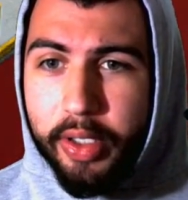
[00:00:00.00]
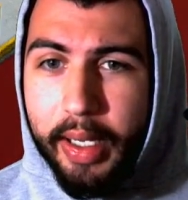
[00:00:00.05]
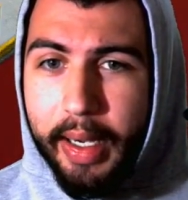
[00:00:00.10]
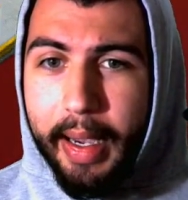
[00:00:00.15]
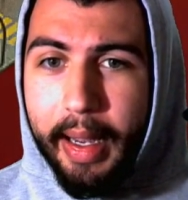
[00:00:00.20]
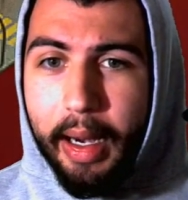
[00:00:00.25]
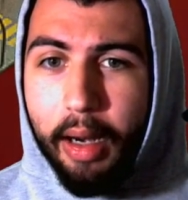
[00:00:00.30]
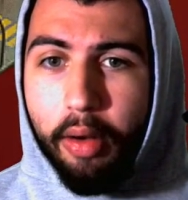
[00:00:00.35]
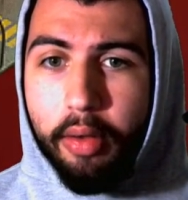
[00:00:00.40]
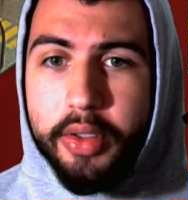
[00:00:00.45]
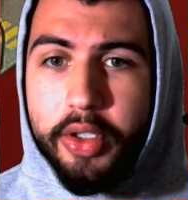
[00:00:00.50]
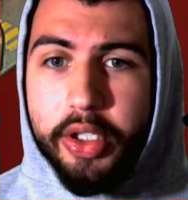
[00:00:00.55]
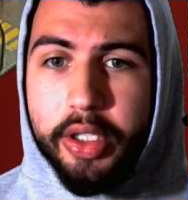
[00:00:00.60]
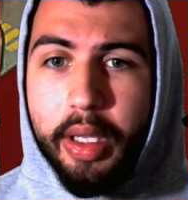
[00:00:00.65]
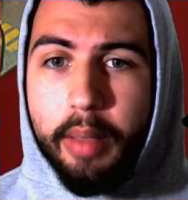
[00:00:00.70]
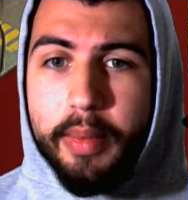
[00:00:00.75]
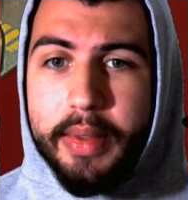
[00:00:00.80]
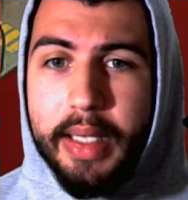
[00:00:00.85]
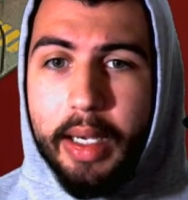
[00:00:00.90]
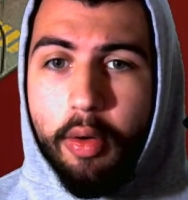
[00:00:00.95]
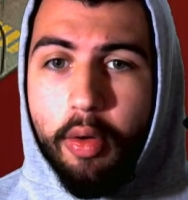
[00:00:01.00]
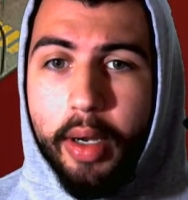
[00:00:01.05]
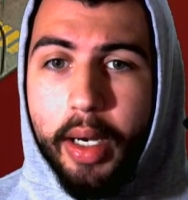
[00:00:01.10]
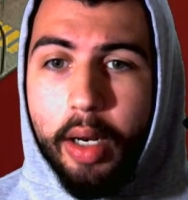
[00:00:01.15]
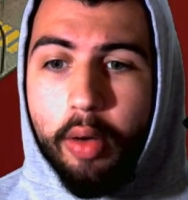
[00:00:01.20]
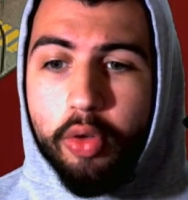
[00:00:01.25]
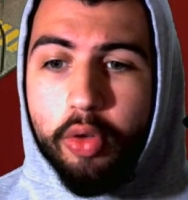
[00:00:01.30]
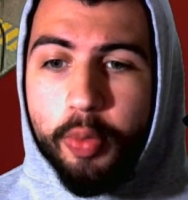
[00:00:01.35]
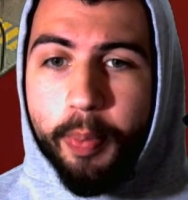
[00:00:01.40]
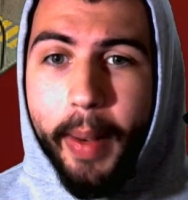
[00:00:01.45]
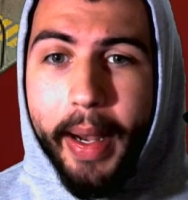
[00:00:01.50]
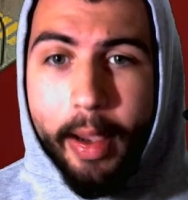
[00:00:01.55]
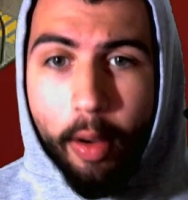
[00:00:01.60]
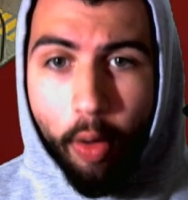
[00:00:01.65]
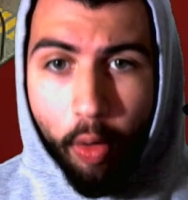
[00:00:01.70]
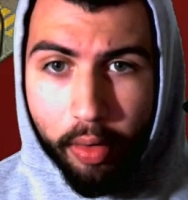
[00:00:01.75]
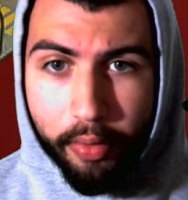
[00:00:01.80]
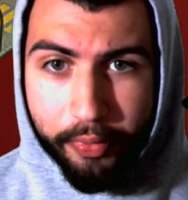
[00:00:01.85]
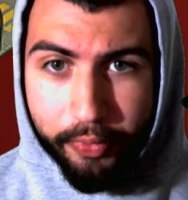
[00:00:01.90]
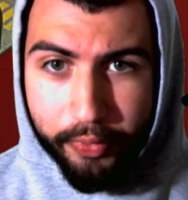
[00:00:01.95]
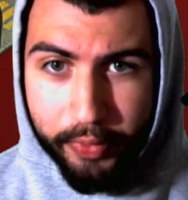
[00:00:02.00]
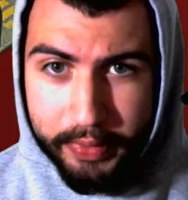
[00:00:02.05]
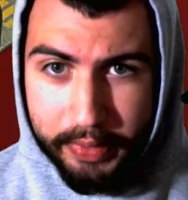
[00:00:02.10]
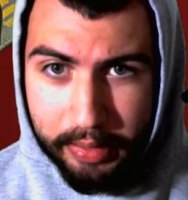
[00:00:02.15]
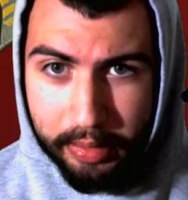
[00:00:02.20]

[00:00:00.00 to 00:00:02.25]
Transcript: né, cara? Nós estamos agora nos playoffs,